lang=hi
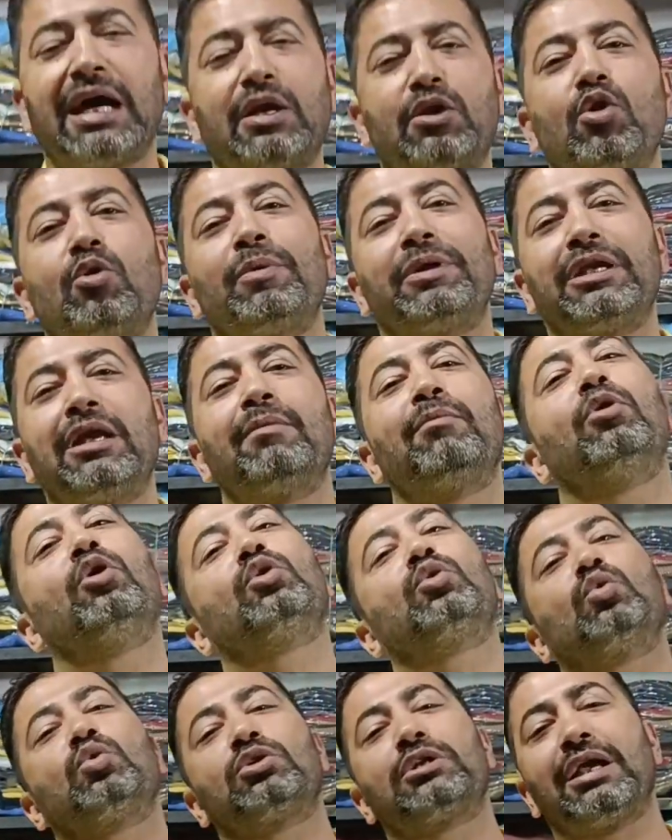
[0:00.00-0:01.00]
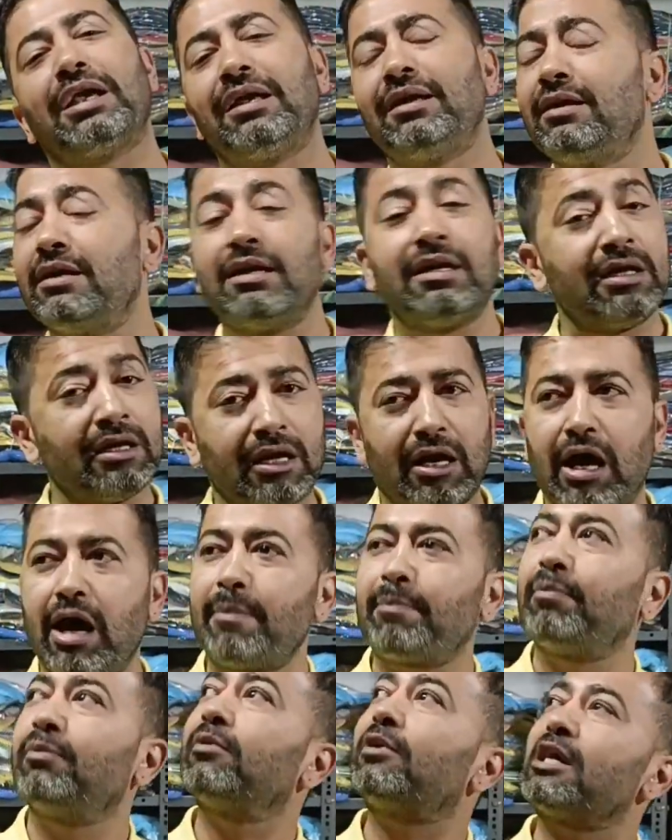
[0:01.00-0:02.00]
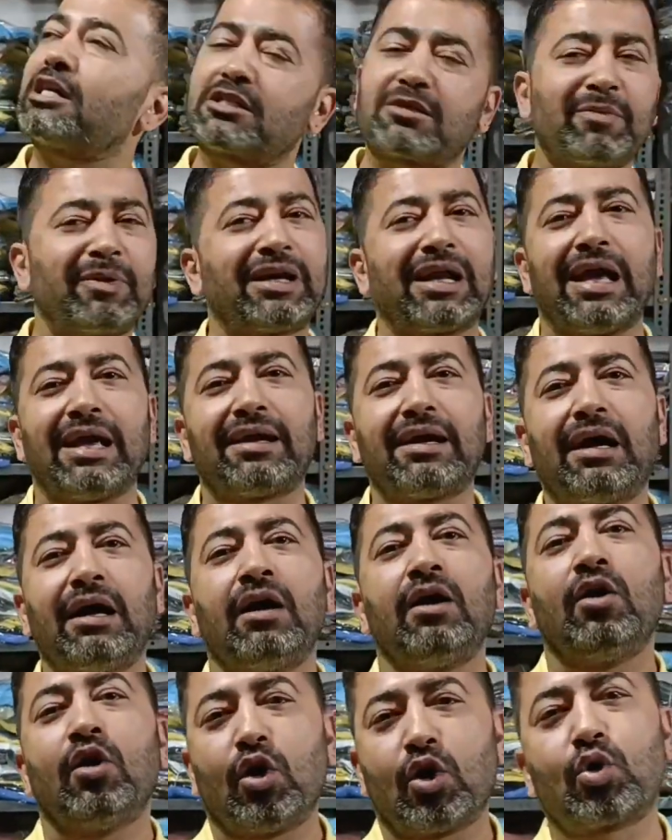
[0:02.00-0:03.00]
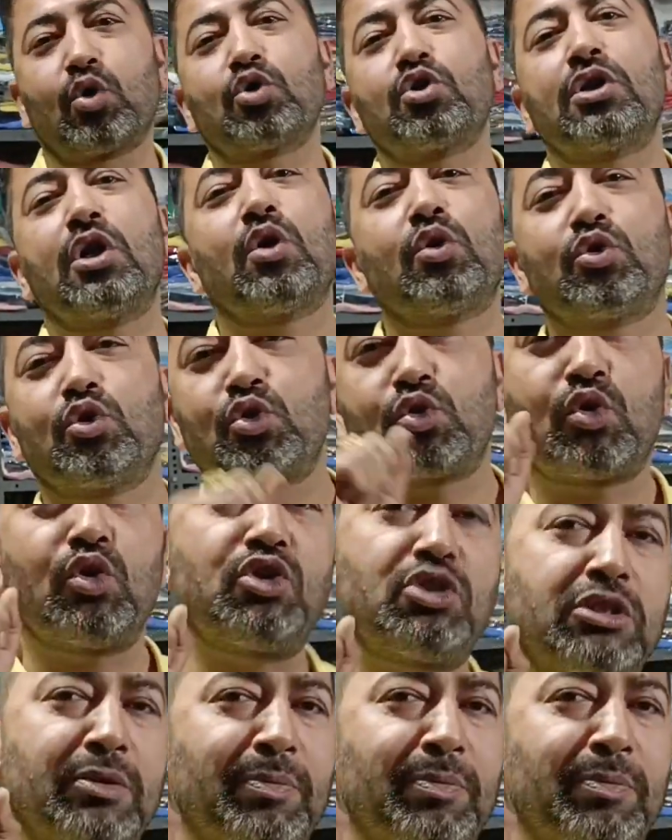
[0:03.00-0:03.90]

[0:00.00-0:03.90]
कि आ जाओ भैया बहुत कुछ है आप कस्टमर आएगा और कुछ ना कुछ उसको